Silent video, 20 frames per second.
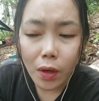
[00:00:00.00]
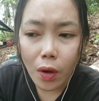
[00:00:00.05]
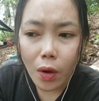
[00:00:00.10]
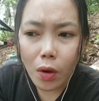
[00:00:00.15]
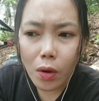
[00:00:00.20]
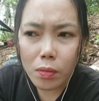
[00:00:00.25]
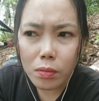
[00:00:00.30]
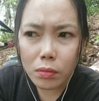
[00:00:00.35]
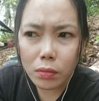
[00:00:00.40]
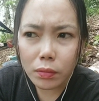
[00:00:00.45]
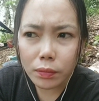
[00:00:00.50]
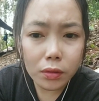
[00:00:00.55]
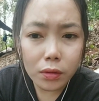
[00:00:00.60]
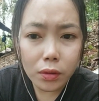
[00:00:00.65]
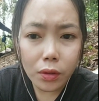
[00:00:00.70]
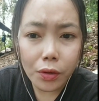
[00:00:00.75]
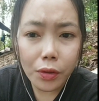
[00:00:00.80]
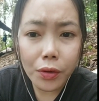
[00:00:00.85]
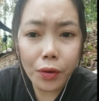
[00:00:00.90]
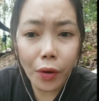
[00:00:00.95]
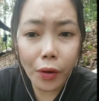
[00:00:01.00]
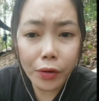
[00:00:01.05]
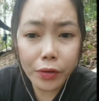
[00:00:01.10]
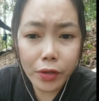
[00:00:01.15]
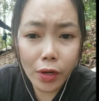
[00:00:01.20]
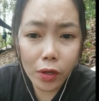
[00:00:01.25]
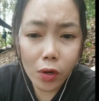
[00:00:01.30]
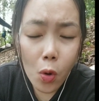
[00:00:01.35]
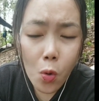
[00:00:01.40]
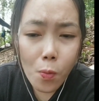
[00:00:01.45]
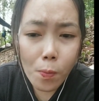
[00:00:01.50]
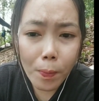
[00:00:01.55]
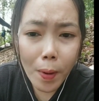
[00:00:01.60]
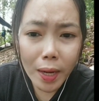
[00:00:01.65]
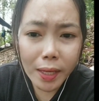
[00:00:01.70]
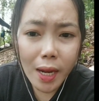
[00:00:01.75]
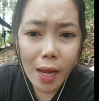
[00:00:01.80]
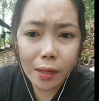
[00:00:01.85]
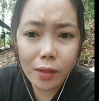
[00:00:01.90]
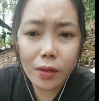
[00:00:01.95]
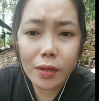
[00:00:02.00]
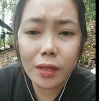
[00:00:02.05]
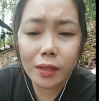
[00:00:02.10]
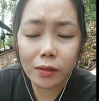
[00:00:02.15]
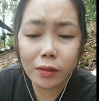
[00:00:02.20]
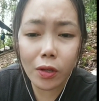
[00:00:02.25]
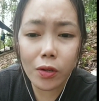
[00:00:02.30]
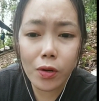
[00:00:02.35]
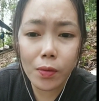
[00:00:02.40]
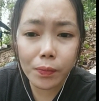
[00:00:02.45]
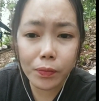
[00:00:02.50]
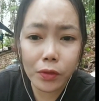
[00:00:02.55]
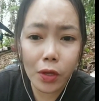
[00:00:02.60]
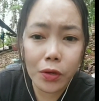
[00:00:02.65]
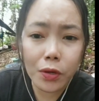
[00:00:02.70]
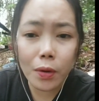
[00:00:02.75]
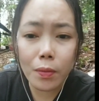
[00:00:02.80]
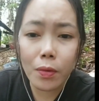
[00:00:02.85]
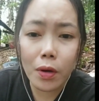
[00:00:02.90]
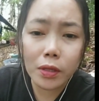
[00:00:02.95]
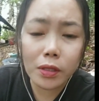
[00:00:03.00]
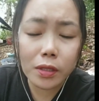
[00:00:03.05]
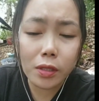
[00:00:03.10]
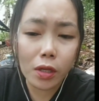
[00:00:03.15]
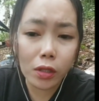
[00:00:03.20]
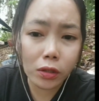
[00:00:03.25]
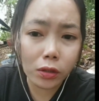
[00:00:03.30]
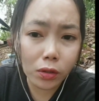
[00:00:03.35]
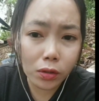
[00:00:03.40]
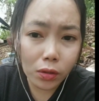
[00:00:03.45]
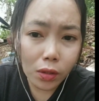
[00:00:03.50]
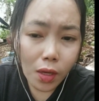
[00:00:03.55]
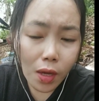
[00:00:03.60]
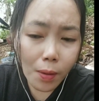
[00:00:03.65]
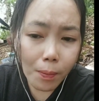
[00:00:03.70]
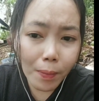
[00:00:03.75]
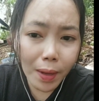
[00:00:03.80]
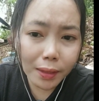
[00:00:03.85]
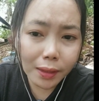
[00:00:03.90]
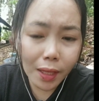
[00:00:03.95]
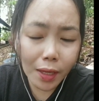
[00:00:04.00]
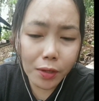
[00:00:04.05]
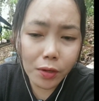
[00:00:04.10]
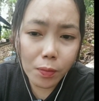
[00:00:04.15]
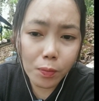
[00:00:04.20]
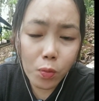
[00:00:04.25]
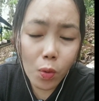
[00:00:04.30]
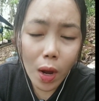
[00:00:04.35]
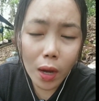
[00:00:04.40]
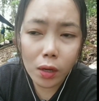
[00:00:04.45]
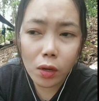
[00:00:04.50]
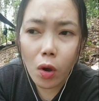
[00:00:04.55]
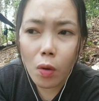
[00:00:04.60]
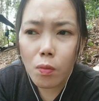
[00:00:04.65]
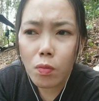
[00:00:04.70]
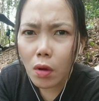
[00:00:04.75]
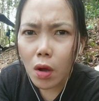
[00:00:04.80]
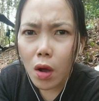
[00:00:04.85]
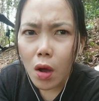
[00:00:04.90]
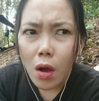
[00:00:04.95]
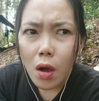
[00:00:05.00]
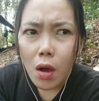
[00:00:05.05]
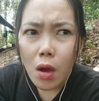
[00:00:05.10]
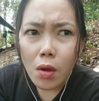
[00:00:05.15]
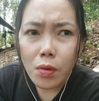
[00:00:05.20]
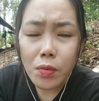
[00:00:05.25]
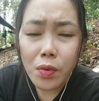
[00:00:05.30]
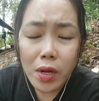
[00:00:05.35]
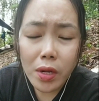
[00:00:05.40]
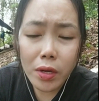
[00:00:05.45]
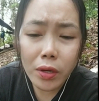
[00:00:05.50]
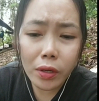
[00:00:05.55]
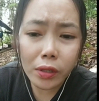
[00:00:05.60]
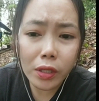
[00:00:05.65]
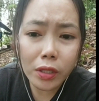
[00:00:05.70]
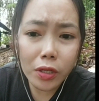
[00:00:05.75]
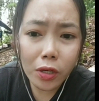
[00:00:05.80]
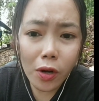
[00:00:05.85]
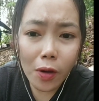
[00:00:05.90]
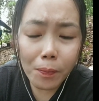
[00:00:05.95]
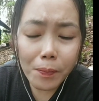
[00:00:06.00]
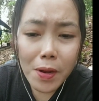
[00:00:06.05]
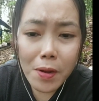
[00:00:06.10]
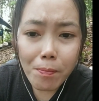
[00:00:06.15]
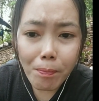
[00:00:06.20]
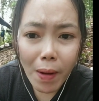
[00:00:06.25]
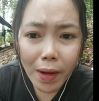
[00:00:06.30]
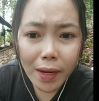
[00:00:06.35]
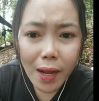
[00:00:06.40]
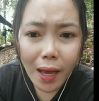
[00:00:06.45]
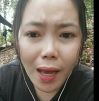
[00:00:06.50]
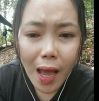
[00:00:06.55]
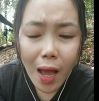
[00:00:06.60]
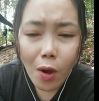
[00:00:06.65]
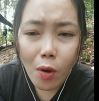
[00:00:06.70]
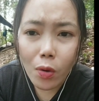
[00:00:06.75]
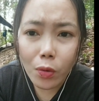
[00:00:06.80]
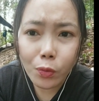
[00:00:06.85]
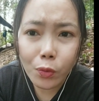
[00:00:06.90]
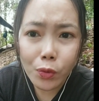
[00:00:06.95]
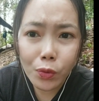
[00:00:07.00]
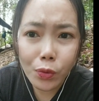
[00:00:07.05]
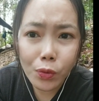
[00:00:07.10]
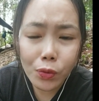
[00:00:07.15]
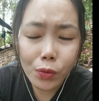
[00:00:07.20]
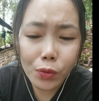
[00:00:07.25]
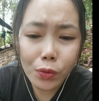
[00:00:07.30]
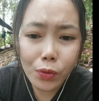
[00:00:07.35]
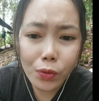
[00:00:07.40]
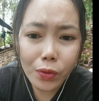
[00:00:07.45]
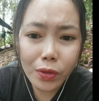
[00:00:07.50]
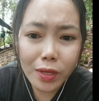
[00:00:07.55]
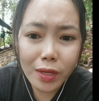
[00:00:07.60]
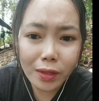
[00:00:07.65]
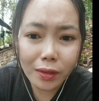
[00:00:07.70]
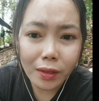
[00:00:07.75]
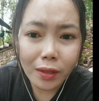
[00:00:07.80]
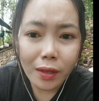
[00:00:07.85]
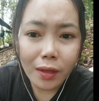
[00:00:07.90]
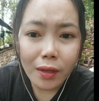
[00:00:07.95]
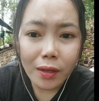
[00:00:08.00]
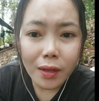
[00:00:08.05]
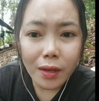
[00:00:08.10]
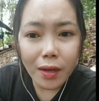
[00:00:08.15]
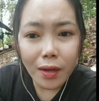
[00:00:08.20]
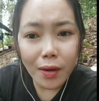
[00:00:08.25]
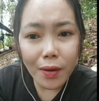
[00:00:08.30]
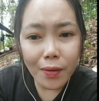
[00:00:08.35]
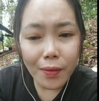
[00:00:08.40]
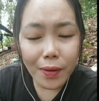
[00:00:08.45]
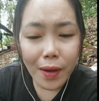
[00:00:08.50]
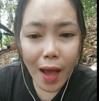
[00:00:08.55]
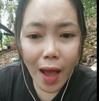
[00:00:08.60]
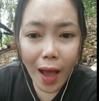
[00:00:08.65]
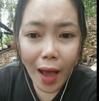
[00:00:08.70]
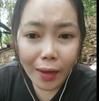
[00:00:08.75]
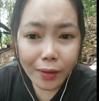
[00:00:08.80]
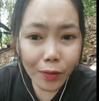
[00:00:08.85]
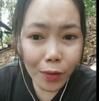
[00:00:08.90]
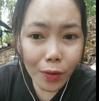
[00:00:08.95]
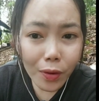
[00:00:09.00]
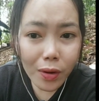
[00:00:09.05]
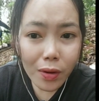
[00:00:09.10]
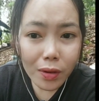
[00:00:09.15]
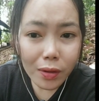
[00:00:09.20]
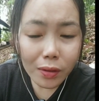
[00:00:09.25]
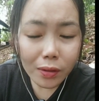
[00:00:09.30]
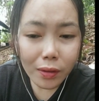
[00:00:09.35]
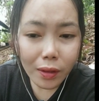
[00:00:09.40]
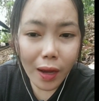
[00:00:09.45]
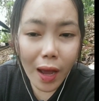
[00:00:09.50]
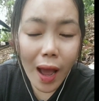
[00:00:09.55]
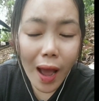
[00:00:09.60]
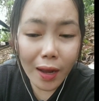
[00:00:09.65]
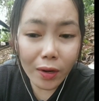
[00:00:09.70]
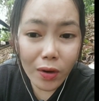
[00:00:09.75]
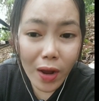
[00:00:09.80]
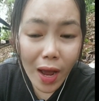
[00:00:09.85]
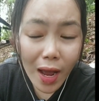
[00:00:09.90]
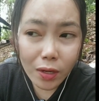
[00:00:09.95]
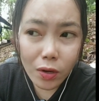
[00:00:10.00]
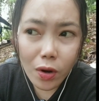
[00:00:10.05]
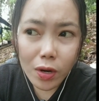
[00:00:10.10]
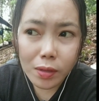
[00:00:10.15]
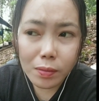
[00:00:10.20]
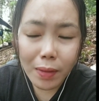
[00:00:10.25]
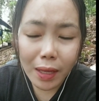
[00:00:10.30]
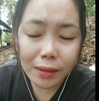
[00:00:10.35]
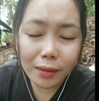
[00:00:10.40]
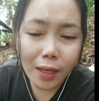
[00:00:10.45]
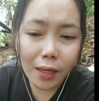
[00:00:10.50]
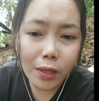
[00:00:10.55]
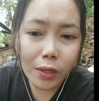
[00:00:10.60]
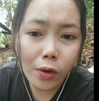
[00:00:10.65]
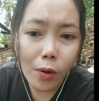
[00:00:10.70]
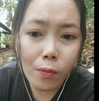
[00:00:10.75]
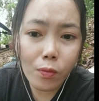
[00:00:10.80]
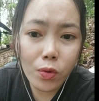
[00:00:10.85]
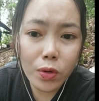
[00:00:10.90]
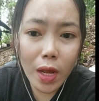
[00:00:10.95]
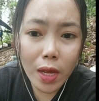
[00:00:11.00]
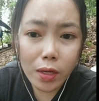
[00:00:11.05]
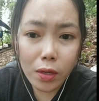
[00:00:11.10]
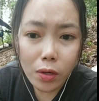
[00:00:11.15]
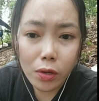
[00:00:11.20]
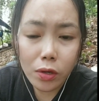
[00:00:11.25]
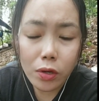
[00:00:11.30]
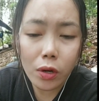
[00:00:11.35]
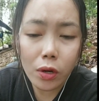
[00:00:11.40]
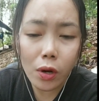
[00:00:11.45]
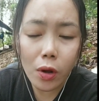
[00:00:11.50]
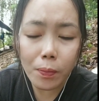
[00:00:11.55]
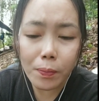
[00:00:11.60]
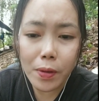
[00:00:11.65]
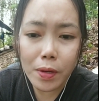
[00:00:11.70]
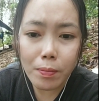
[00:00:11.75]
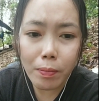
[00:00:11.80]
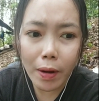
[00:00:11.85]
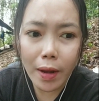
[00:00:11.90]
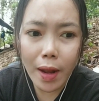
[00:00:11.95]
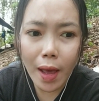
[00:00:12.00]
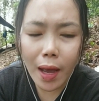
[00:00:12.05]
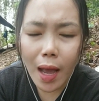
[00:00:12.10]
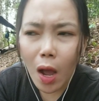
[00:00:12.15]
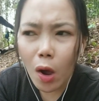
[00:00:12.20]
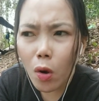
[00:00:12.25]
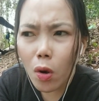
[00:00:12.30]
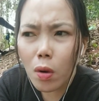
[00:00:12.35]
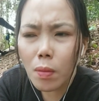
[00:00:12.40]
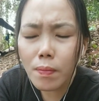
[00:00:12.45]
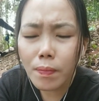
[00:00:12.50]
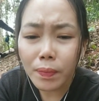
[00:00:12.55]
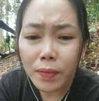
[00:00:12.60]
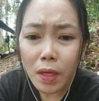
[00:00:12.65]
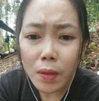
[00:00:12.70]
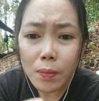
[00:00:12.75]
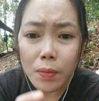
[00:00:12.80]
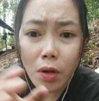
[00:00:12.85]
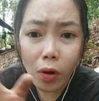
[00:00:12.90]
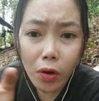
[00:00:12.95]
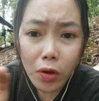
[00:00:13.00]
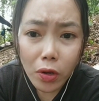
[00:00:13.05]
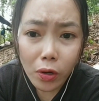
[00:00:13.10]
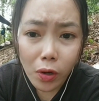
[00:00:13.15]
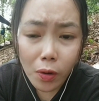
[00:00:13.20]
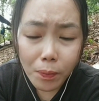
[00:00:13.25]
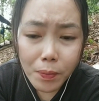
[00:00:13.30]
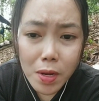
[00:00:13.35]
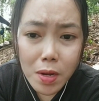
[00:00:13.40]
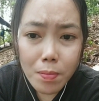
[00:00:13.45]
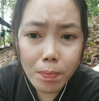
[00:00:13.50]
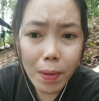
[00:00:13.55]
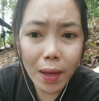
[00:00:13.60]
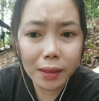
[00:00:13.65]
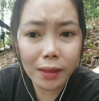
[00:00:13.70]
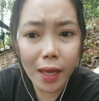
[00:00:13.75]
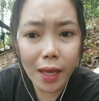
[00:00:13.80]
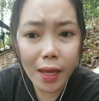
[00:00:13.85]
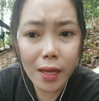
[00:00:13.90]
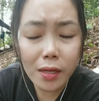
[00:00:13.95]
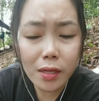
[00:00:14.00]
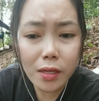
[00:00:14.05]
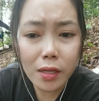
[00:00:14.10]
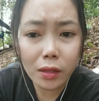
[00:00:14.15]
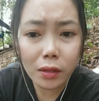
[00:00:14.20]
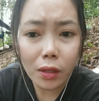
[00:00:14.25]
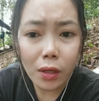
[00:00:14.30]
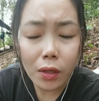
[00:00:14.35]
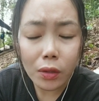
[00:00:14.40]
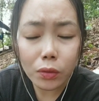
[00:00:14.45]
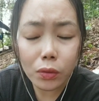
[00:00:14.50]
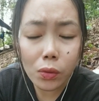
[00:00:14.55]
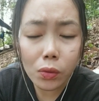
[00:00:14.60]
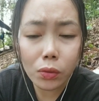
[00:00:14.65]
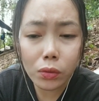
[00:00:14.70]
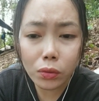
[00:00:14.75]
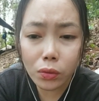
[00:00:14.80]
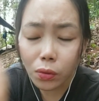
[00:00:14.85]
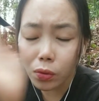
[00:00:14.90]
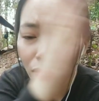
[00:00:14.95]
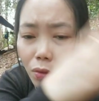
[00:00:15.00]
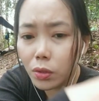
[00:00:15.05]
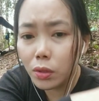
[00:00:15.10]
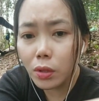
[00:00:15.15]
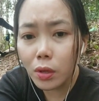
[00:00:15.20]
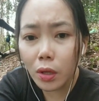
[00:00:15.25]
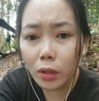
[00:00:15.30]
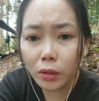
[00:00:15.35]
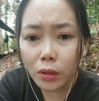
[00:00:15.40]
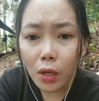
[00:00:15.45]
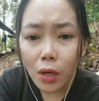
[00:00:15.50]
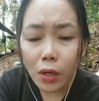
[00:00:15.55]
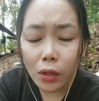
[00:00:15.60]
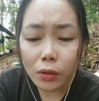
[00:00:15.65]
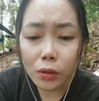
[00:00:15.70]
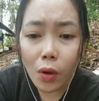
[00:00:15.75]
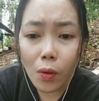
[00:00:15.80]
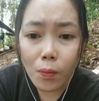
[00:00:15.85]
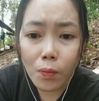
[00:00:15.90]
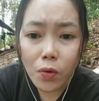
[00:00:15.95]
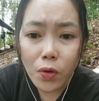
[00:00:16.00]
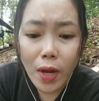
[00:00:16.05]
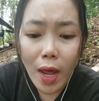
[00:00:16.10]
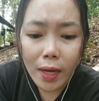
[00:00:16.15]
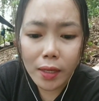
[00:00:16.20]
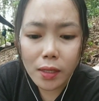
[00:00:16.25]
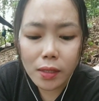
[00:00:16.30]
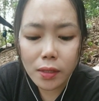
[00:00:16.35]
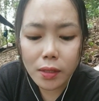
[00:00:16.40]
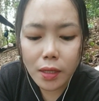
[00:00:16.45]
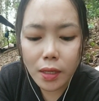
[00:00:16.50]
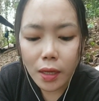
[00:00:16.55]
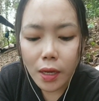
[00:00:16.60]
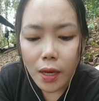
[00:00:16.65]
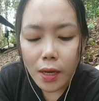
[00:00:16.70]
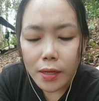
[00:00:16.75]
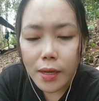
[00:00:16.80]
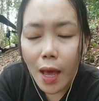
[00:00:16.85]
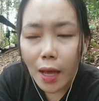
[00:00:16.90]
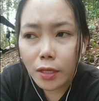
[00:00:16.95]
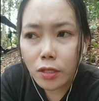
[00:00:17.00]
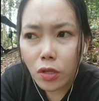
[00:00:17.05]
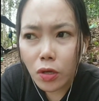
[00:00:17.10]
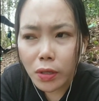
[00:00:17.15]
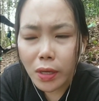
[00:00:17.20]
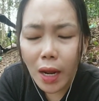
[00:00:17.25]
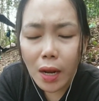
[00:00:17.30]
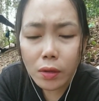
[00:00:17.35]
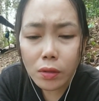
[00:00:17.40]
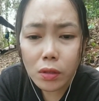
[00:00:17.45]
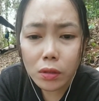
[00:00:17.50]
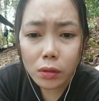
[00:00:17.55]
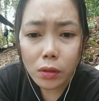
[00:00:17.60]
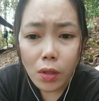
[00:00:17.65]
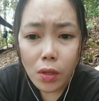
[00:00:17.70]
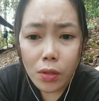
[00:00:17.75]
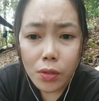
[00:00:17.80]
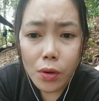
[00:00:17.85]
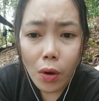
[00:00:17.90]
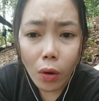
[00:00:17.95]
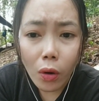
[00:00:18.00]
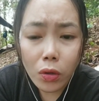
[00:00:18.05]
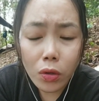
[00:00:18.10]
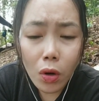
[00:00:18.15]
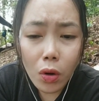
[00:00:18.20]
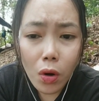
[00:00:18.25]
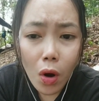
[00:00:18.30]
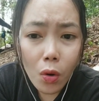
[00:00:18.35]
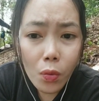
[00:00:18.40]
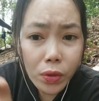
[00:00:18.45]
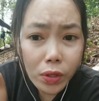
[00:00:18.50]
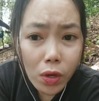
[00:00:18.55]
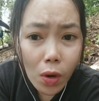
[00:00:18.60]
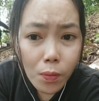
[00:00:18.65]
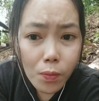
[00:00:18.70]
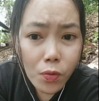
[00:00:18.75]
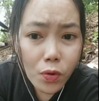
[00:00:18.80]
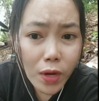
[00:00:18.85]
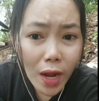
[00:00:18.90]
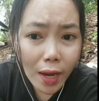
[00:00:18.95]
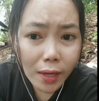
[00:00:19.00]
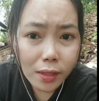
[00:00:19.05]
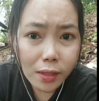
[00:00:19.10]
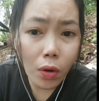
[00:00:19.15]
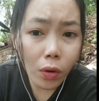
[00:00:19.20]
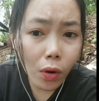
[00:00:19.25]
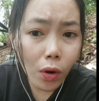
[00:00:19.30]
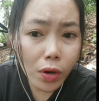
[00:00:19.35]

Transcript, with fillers: om nongoy dia lo umpadano it tonom tonomon dot de puak gombunan nue no pin panakaho nunu nunu hit haro kaharo-haron mantade gombunan no diolok pin panakaho om binong yolo pin patai dit tulun-tulun dot gombunan ide nah serak dot no gombunan gombunani